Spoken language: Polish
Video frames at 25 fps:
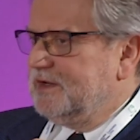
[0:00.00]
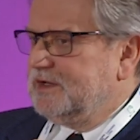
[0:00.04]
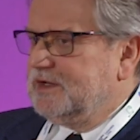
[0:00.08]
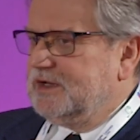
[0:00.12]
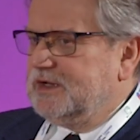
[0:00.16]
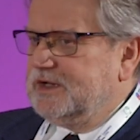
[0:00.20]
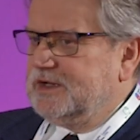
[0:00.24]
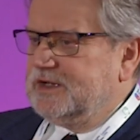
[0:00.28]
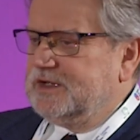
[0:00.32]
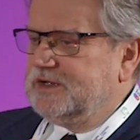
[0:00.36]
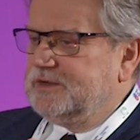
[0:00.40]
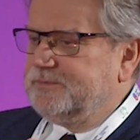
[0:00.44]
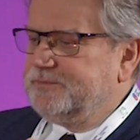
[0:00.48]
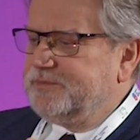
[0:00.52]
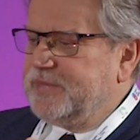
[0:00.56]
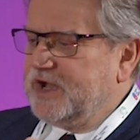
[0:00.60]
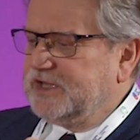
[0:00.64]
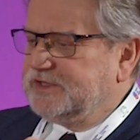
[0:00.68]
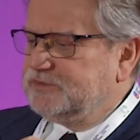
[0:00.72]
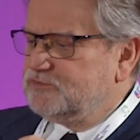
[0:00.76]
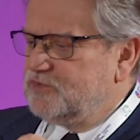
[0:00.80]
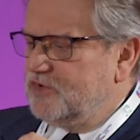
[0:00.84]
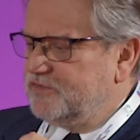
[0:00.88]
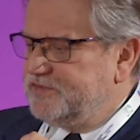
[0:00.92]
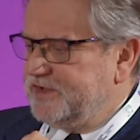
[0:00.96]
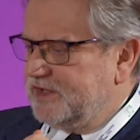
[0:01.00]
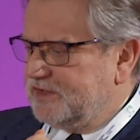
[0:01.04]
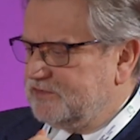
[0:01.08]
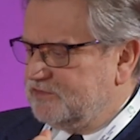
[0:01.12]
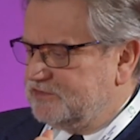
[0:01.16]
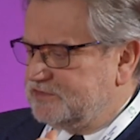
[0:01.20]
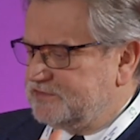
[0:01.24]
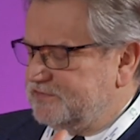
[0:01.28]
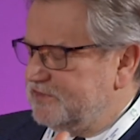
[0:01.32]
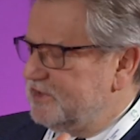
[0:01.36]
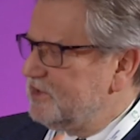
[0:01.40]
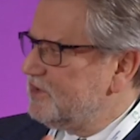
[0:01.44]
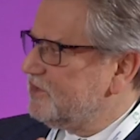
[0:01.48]
e, padły ofiarą
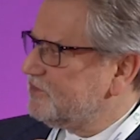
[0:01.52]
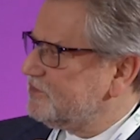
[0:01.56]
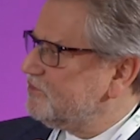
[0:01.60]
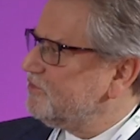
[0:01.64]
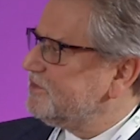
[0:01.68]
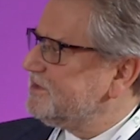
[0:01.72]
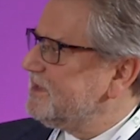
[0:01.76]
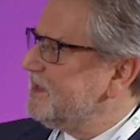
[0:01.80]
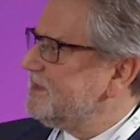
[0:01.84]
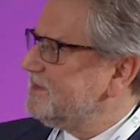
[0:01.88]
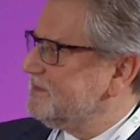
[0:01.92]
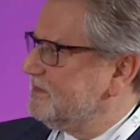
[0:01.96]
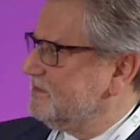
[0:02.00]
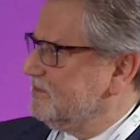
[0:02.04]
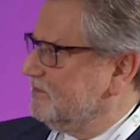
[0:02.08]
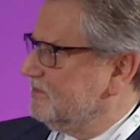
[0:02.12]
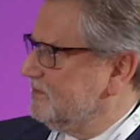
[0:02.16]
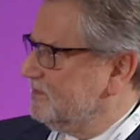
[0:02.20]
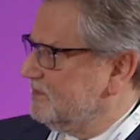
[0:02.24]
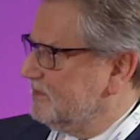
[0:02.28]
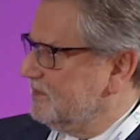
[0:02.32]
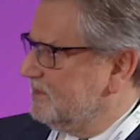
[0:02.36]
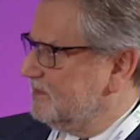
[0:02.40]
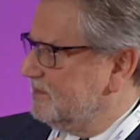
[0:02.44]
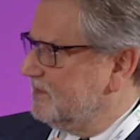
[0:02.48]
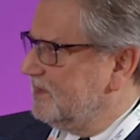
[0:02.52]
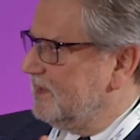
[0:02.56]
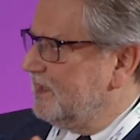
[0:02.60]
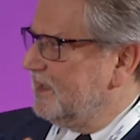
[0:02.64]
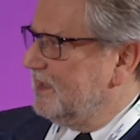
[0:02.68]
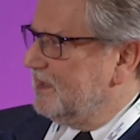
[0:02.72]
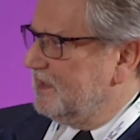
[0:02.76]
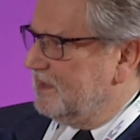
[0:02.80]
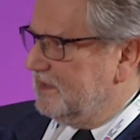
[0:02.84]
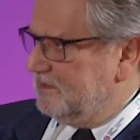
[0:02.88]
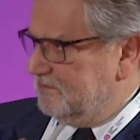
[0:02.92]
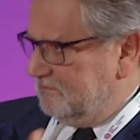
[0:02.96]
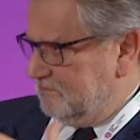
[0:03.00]
swojego sukcesu. No.
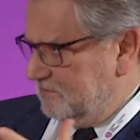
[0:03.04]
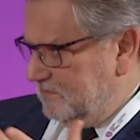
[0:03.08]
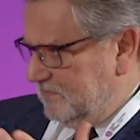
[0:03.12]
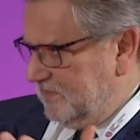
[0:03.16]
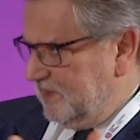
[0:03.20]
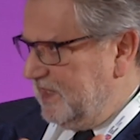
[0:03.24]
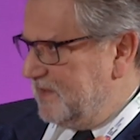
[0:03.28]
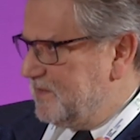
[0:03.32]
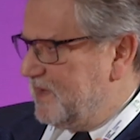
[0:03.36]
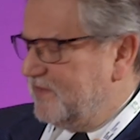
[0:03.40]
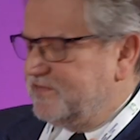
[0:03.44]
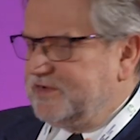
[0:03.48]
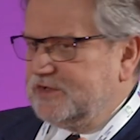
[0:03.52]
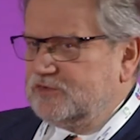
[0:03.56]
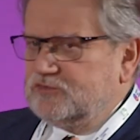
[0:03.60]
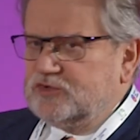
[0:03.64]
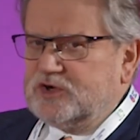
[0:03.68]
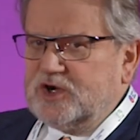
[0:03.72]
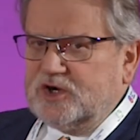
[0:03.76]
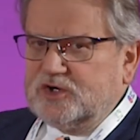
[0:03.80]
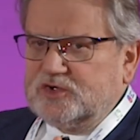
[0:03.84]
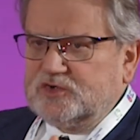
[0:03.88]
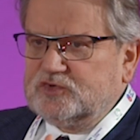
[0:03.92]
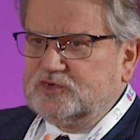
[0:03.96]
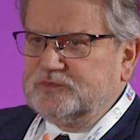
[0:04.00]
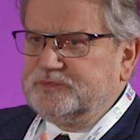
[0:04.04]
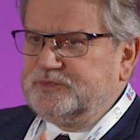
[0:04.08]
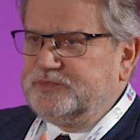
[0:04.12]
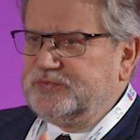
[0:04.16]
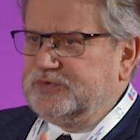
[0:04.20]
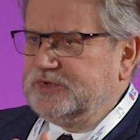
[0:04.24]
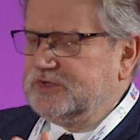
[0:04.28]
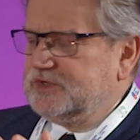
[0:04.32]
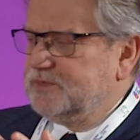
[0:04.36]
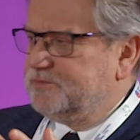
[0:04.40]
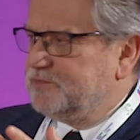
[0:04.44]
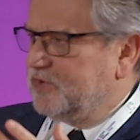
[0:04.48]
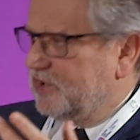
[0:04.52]
Nie ma wielu chorób,
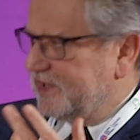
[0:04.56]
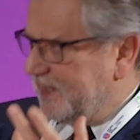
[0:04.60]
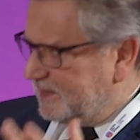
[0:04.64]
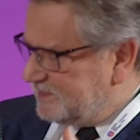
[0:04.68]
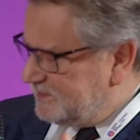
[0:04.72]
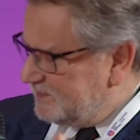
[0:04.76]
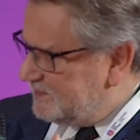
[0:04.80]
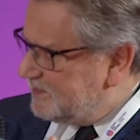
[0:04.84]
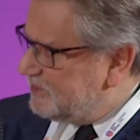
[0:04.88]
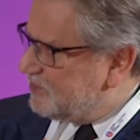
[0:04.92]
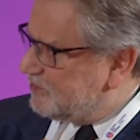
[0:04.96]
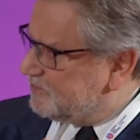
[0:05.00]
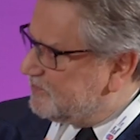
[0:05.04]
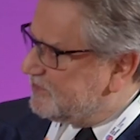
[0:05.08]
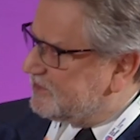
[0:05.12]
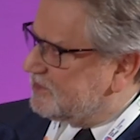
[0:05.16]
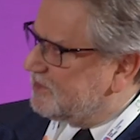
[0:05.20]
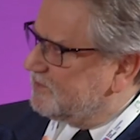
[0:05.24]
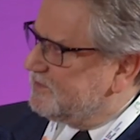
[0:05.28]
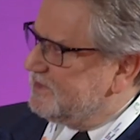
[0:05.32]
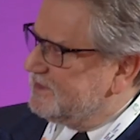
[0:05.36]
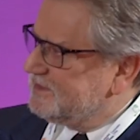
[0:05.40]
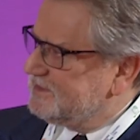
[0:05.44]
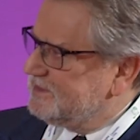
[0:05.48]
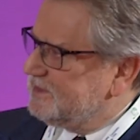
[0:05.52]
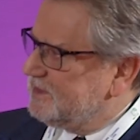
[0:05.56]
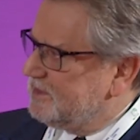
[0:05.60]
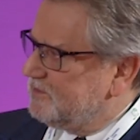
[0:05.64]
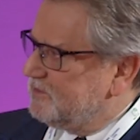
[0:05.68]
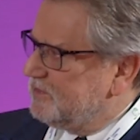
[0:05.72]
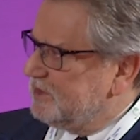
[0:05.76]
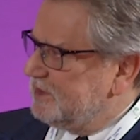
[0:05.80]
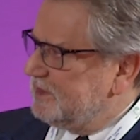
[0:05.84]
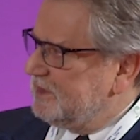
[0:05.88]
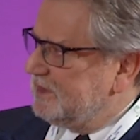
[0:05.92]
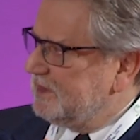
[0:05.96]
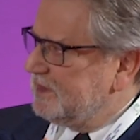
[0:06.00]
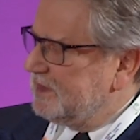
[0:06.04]
e, poradziliśmy sobie z
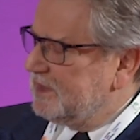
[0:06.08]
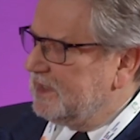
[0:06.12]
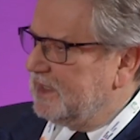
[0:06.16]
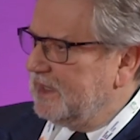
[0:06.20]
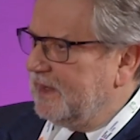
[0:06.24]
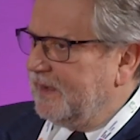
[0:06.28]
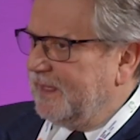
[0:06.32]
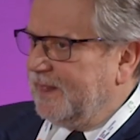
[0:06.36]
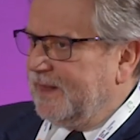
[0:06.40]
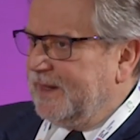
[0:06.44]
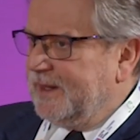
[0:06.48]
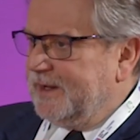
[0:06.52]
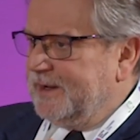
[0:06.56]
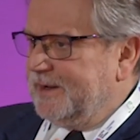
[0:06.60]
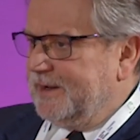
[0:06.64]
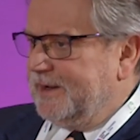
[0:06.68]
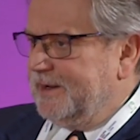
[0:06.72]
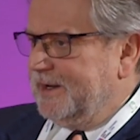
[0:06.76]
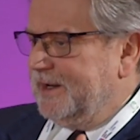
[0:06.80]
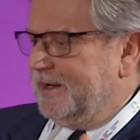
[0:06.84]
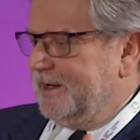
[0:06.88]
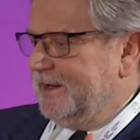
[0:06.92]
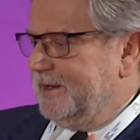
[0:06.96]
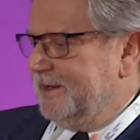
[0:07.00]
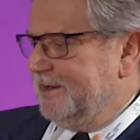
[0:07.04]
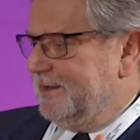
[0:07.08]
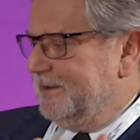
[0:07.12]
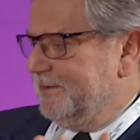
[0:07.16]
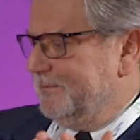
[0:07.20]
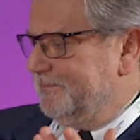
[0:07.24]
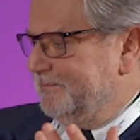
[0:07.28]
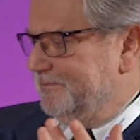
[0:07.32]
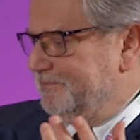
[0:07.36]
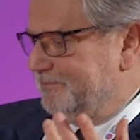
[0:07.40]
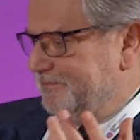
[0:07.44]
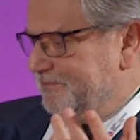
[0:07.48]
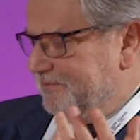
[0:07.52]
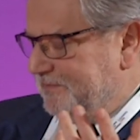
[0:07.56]
nimi. E,
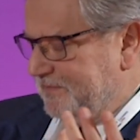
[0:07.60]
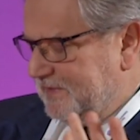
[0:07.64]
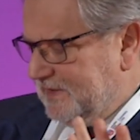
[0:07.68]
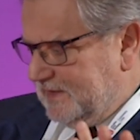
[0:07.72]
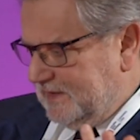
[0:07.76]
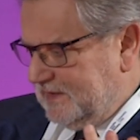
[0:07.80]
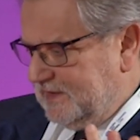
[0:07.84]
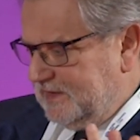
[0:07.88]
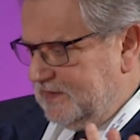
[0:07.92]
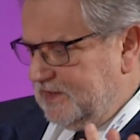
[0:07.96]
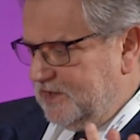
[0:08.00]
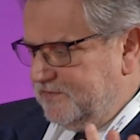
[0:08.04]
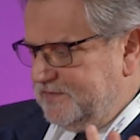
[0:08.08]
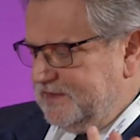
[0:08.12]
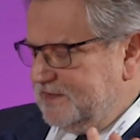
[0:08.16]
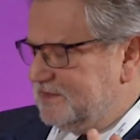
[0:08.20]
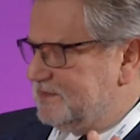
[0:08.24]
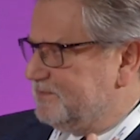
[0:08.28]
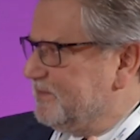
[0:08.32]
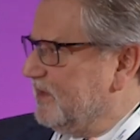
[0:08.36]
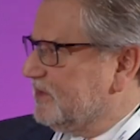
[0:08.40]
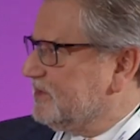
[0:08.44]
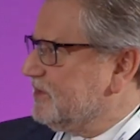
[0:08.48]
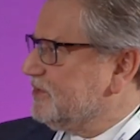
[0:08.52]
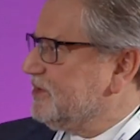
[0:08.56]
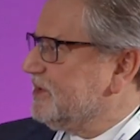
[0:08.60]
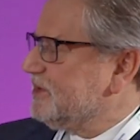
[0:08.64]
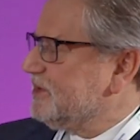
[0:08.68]
no więc po co się